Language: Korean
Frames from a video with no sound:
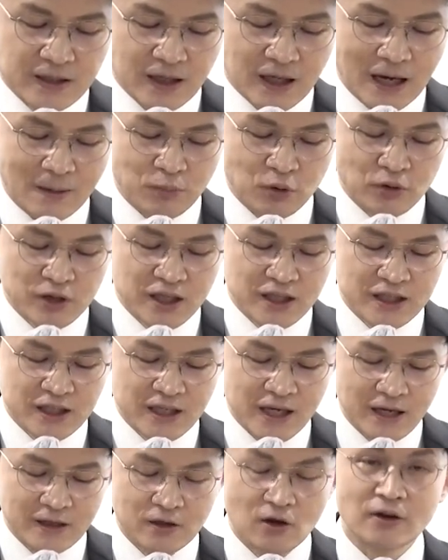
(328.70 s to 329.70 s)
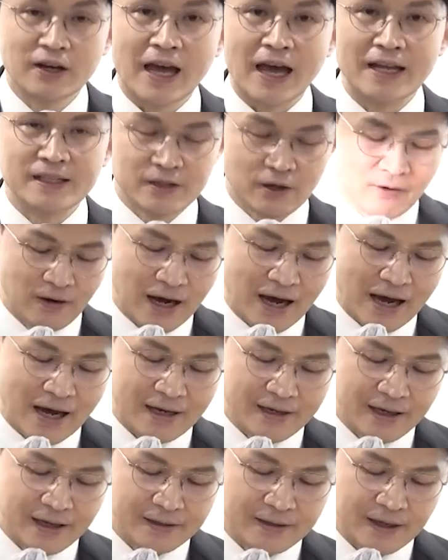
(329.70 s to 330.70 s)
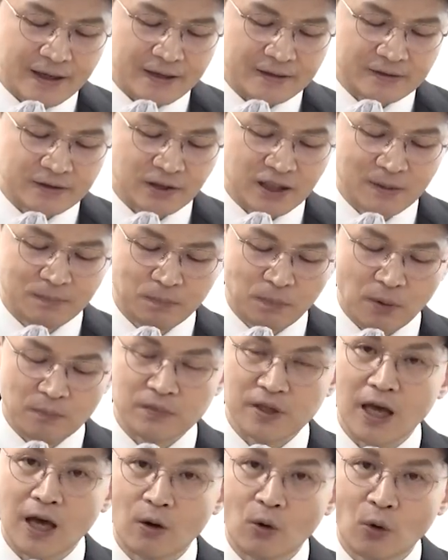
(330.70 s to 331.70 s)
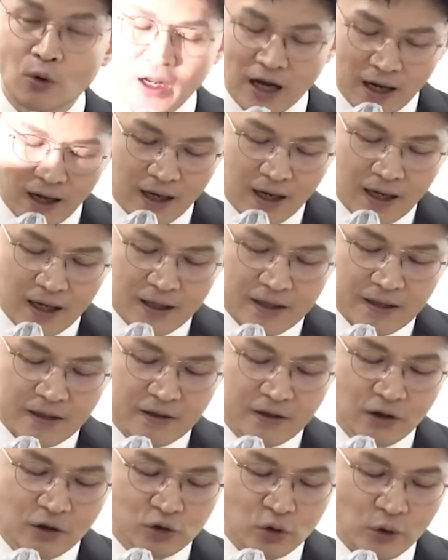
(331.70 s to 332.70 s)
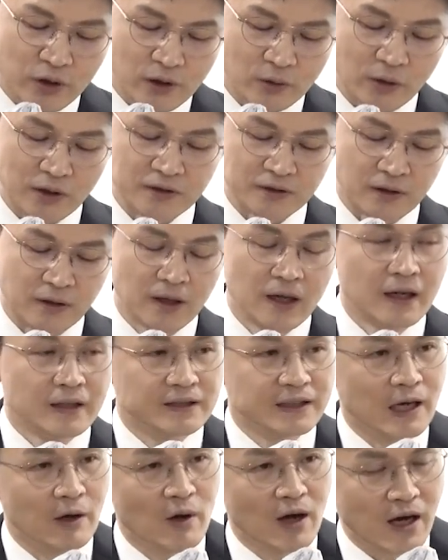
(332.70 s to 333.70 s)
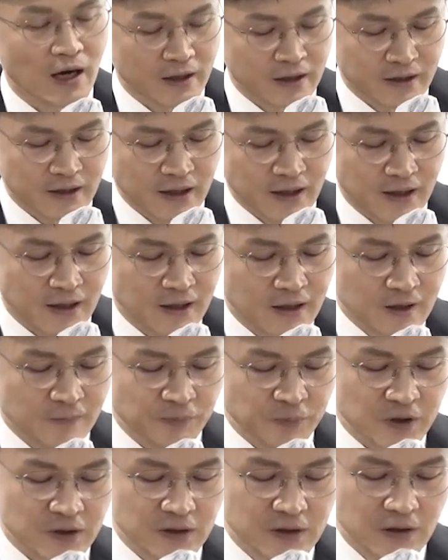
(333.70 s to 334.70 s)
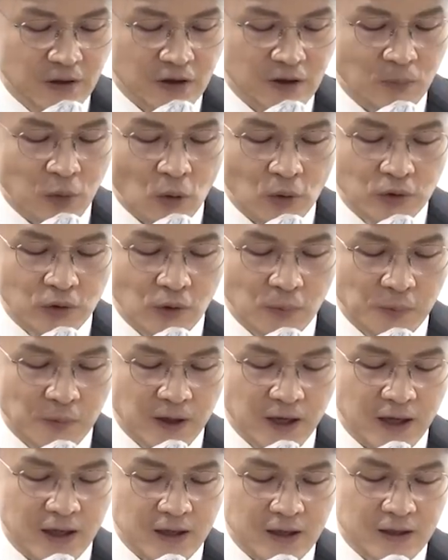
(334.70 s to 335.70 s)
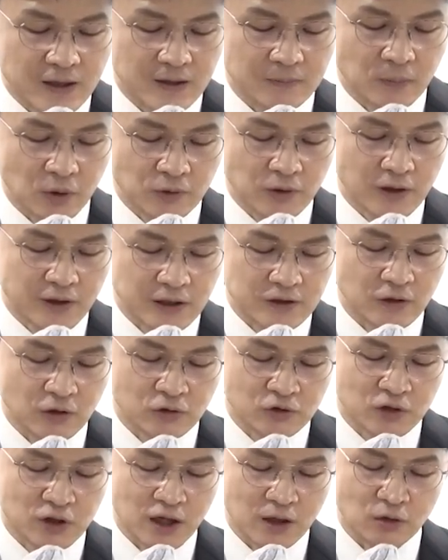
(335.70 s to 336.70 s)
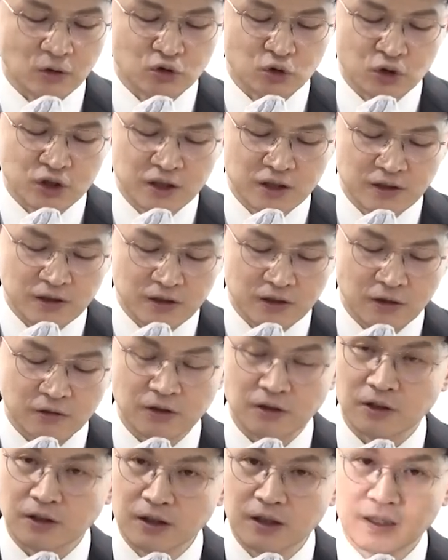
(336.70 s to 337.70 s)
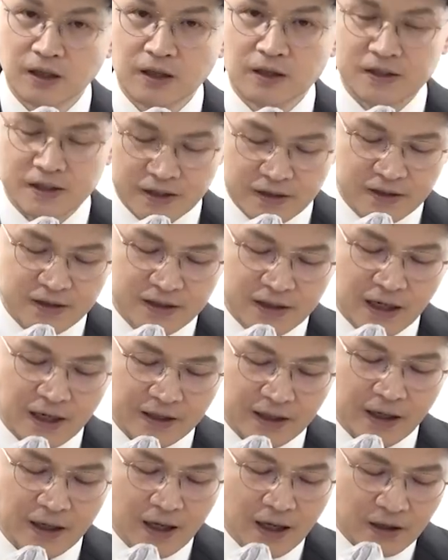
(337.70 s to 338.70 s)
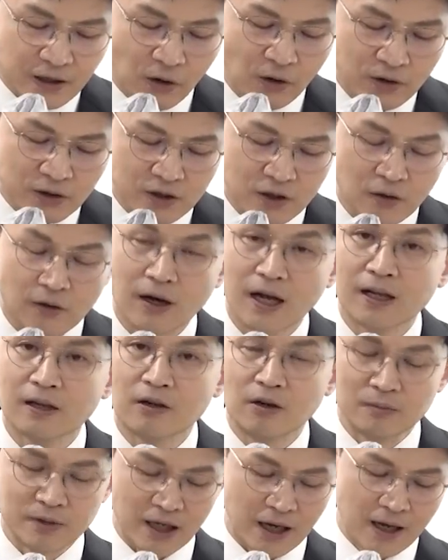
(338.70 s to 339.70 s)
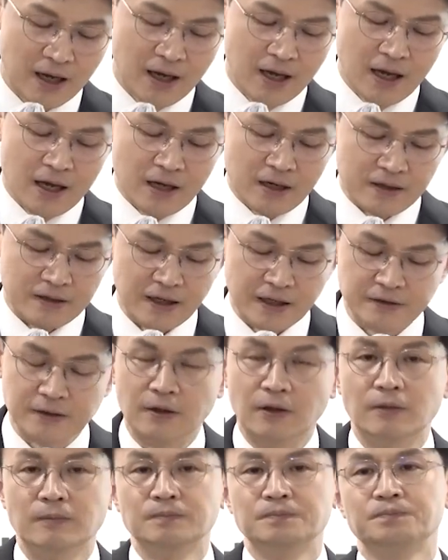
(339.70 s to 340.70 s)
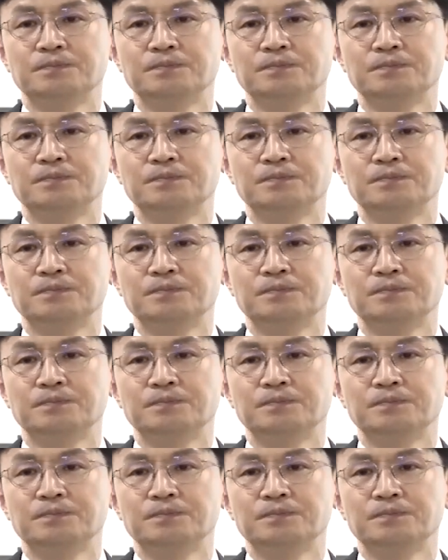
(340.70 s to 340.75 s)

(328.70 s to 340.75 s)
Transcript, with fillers: 앞으로 이 시행령 개정안에 대해서 입법 예고나 의견 조회를 통해서 사회 각계의 의견을 폭넓게 청취하고 주시는 의견들을 진지하게 경청할 겁니다. 그래서